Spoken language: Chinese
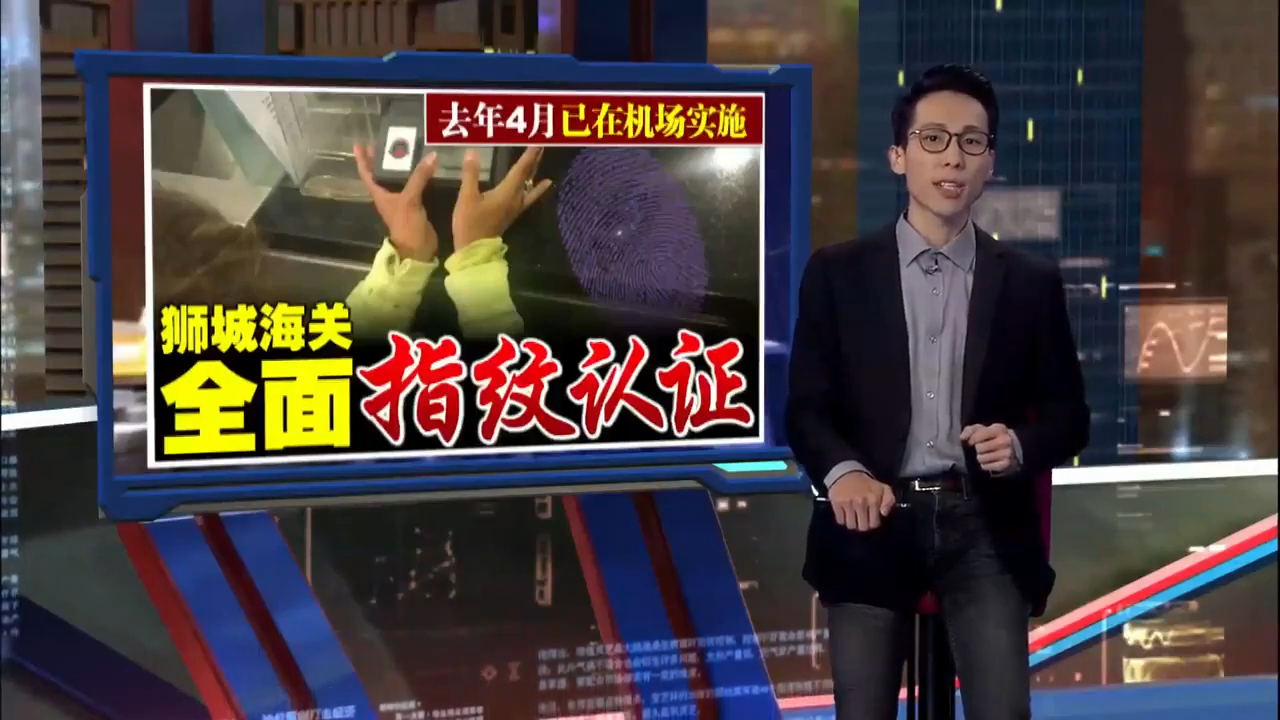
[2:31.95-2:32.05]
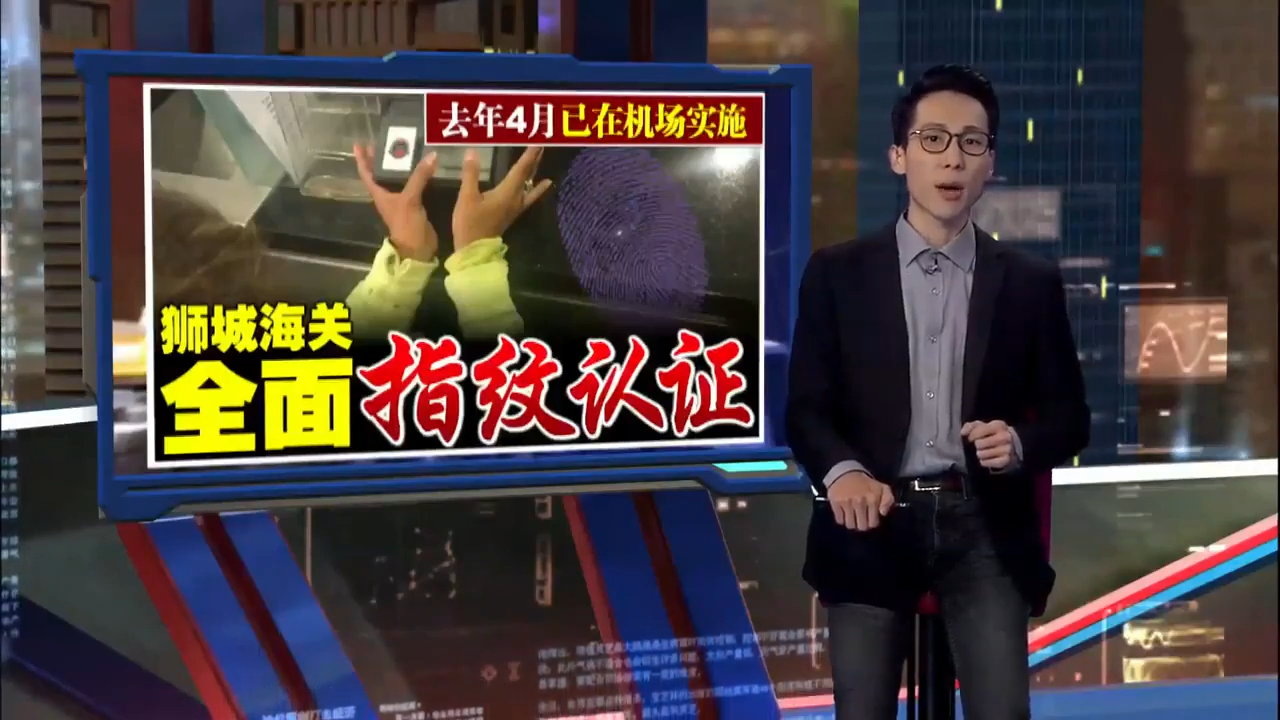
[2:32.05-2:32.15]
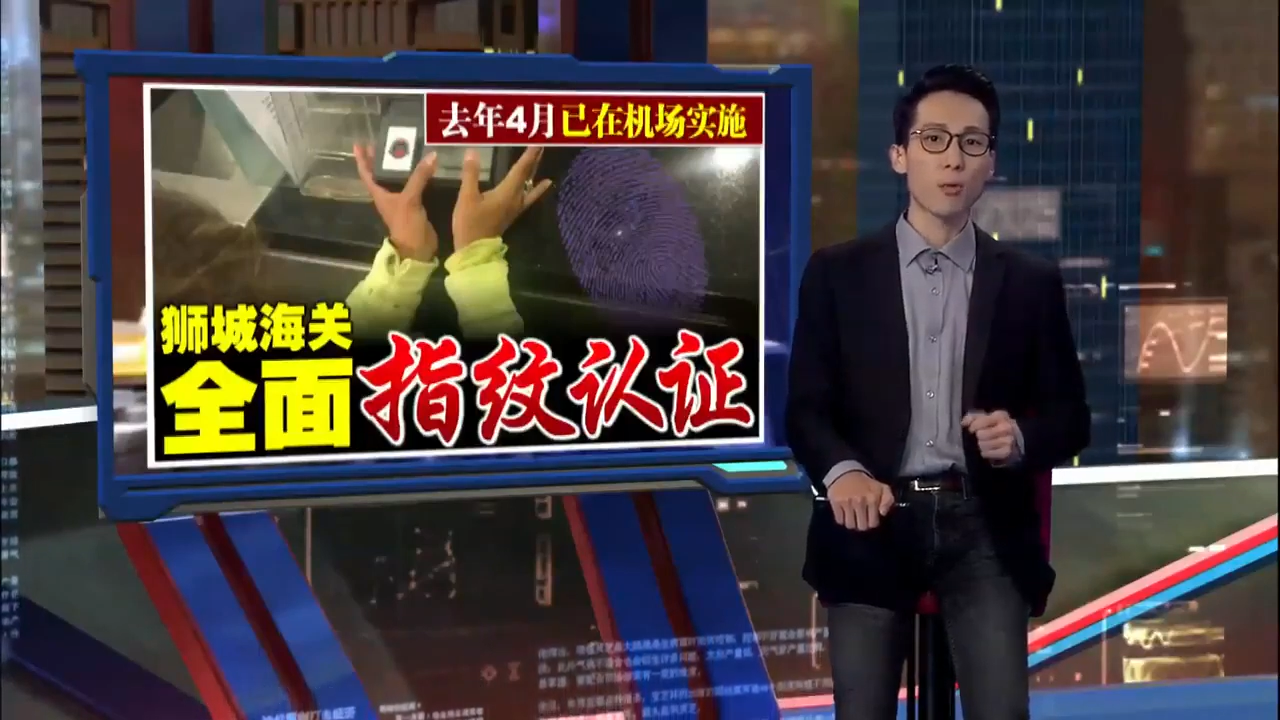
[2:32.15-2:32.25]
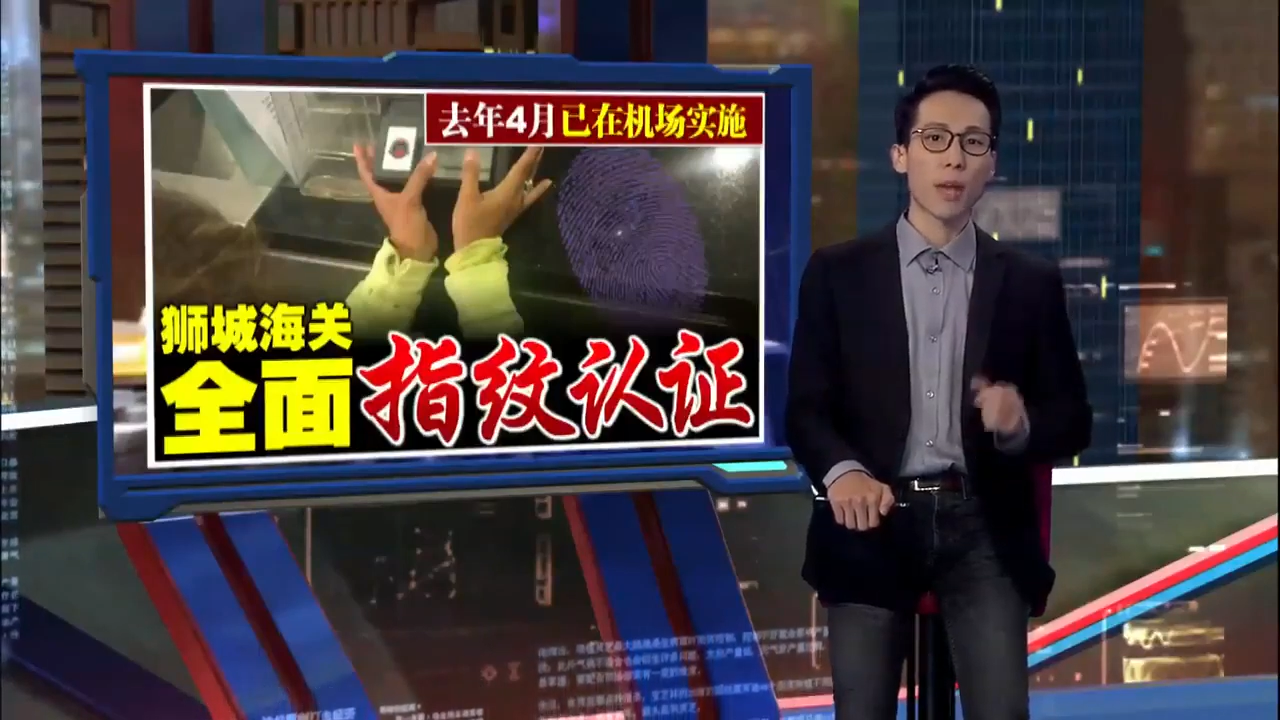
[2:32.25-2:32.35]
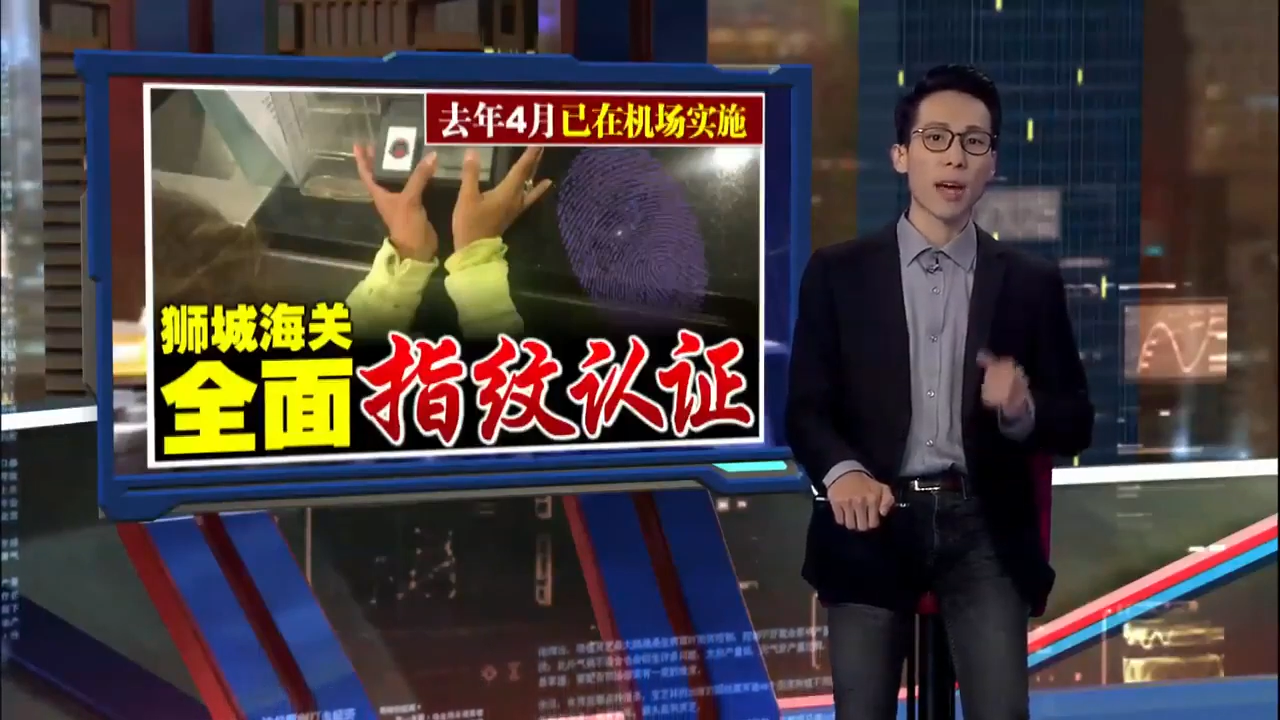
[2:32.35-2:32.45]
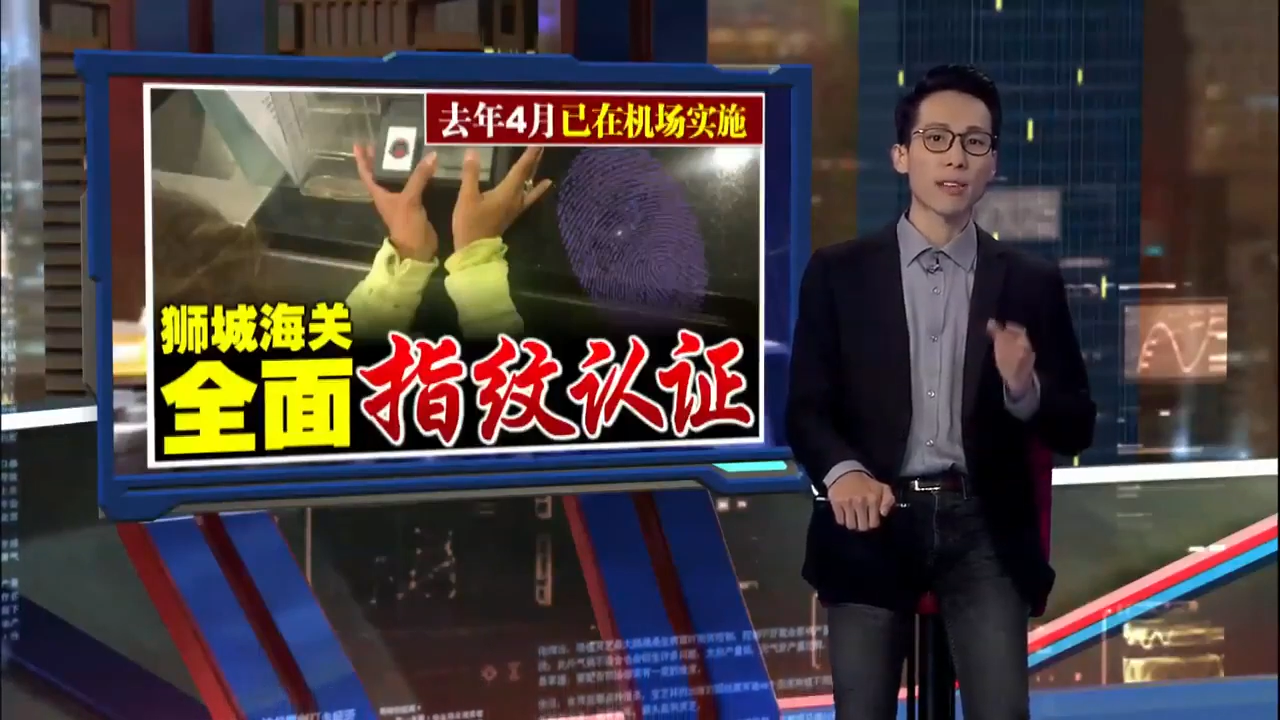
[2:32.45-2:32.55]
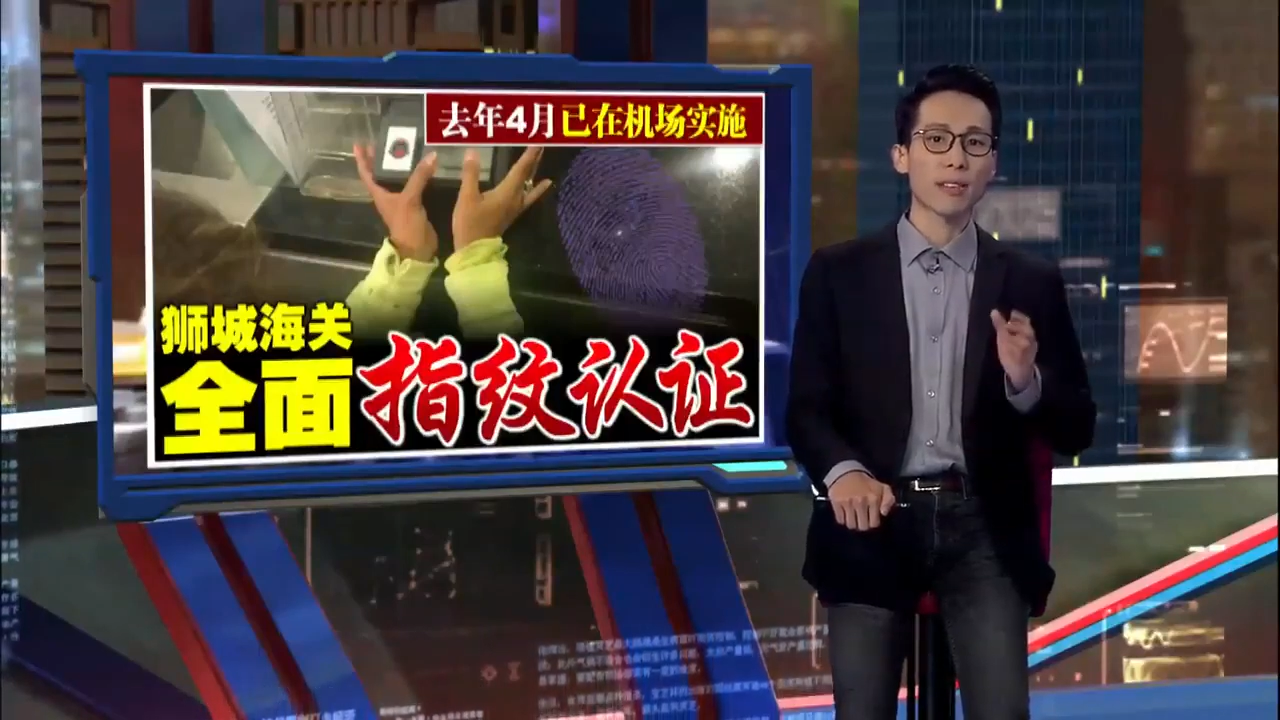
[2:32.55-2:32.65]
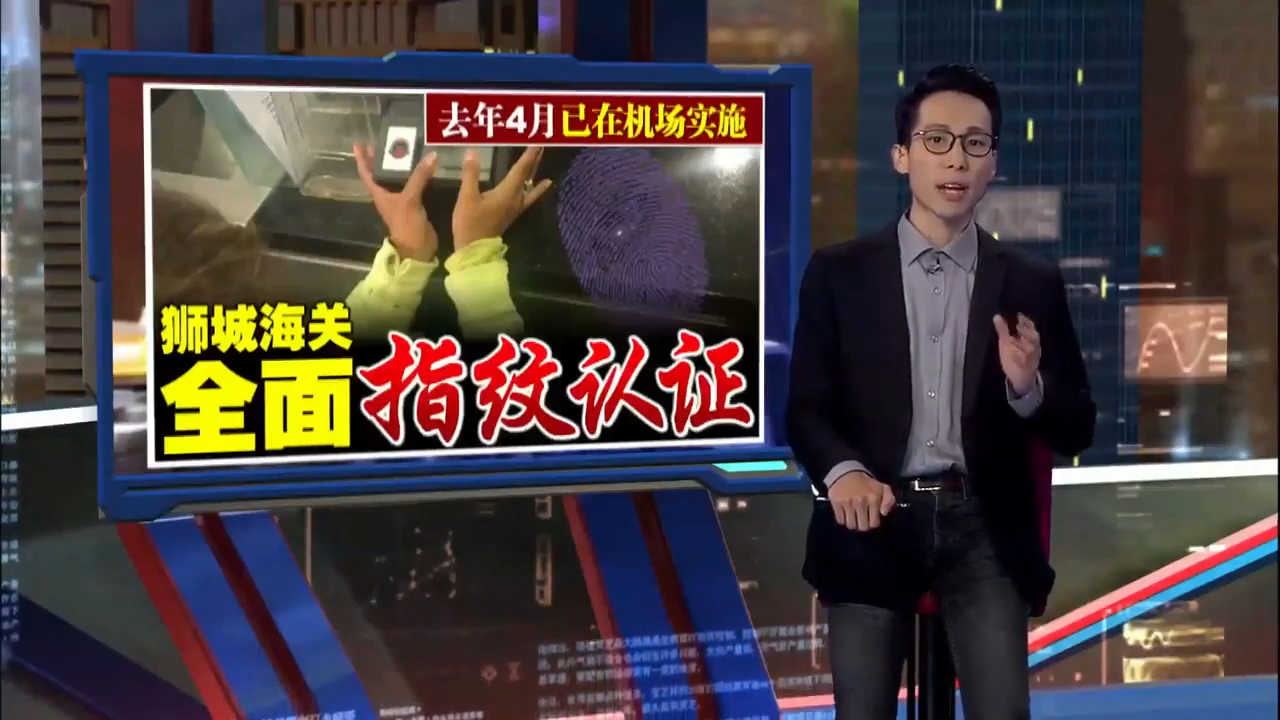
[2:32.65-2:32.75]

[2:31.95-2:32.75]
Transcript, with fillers: 在雾兰跟